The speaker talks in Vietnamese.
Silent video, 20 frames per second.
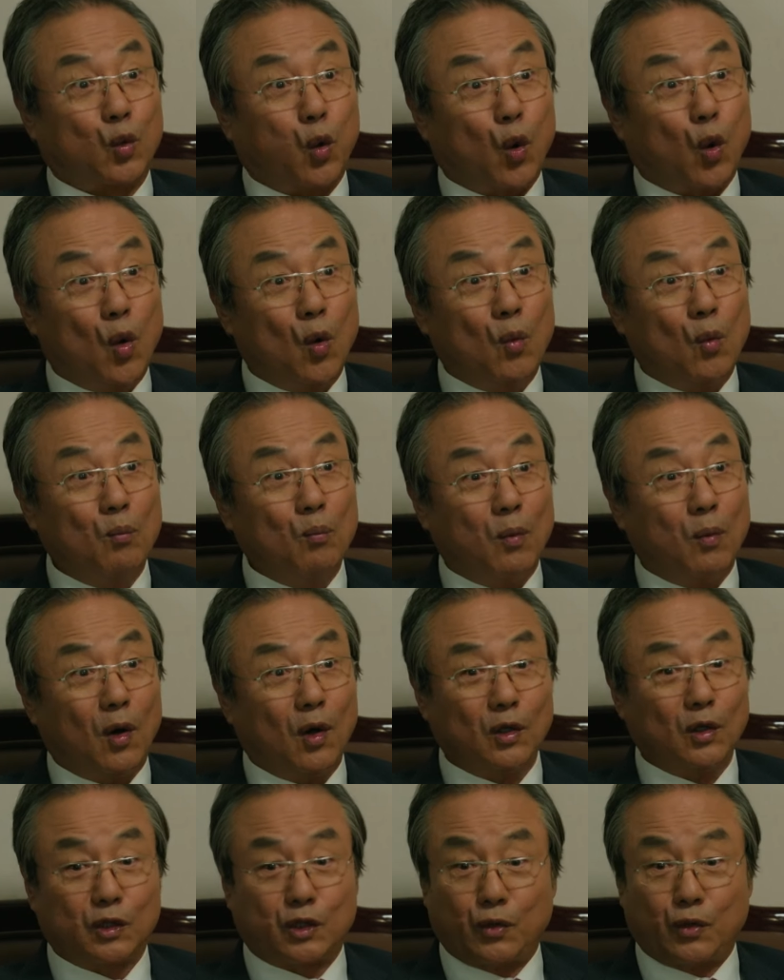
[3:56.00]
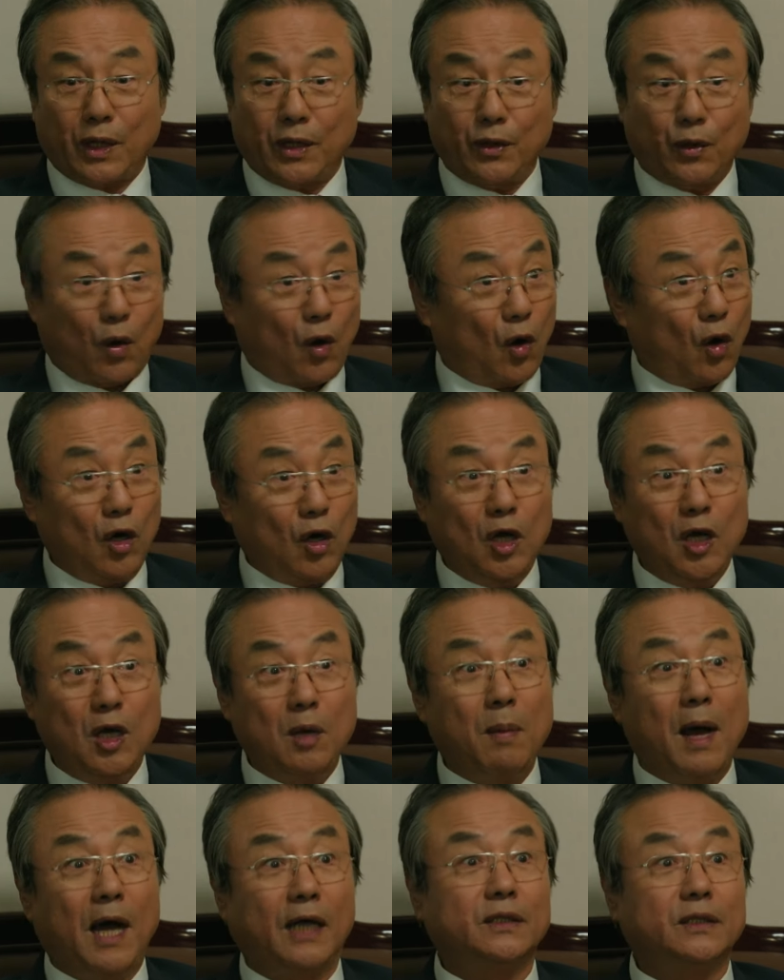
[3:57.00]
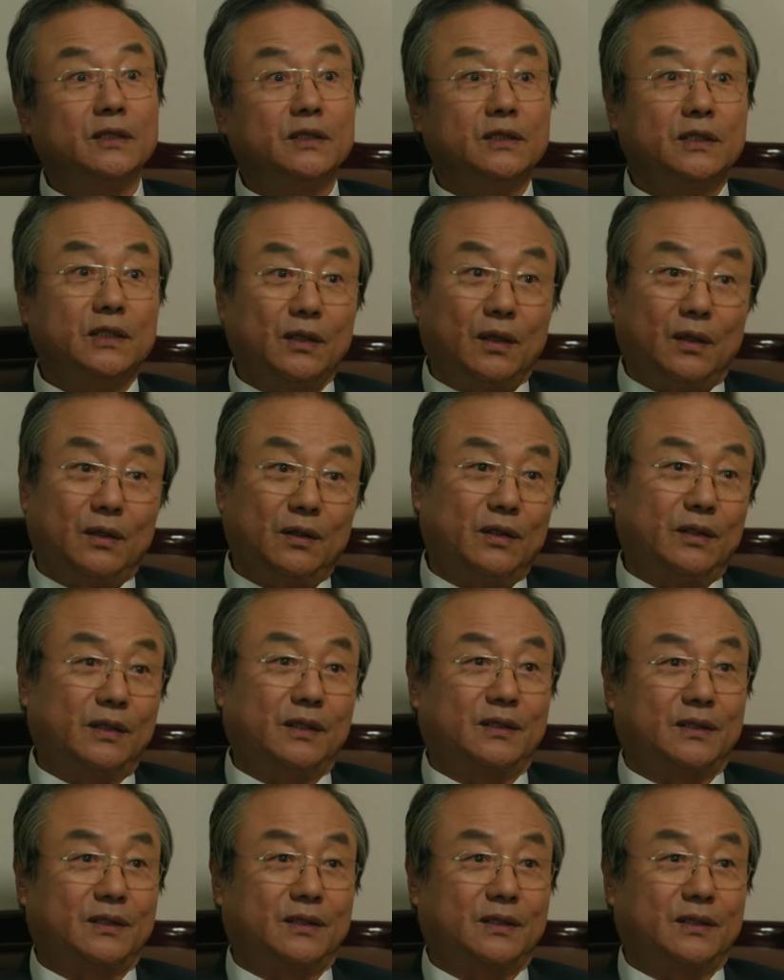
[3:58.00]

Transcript: Có biết bao nhiêu cơ hội để cho cô kiếm tiền